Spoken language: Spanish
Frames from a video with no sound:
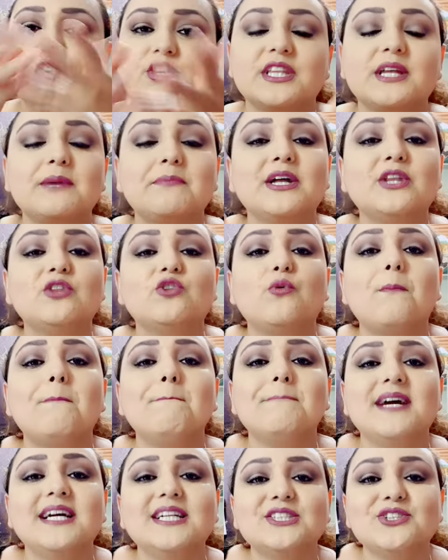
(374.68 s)
te mando
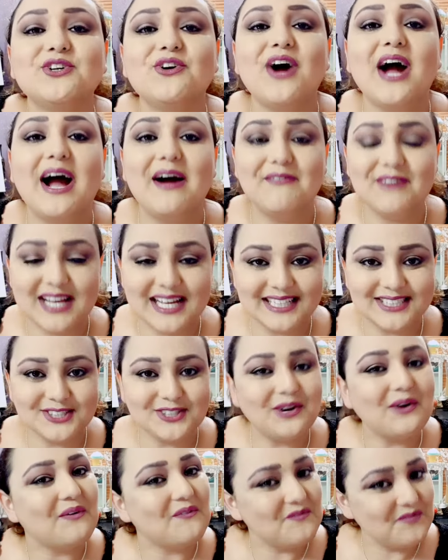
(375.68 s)
un beso,
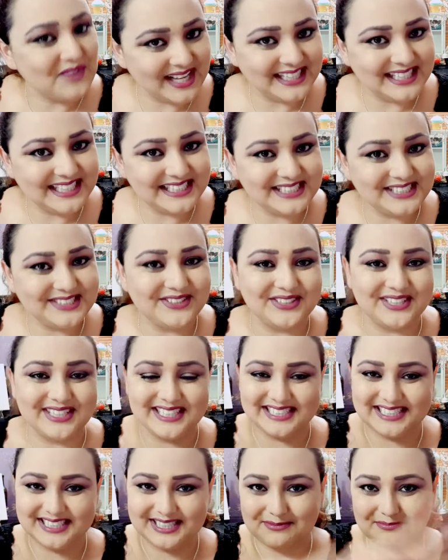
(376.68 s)
abrazo,
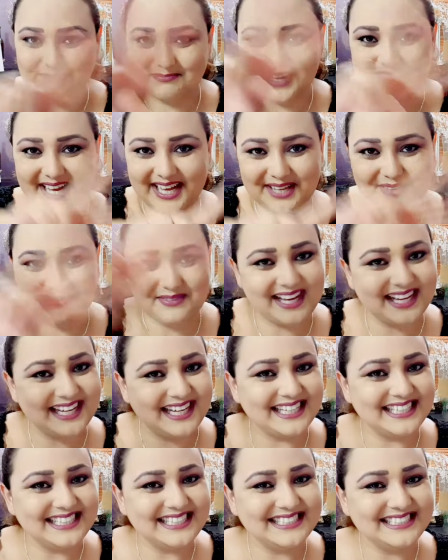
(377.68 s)
bendiciones. Bye
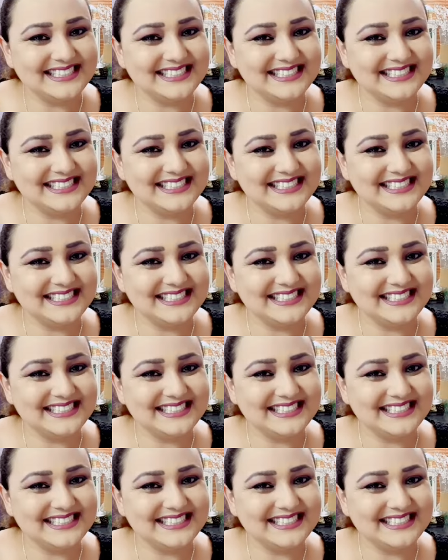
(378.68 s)
bye.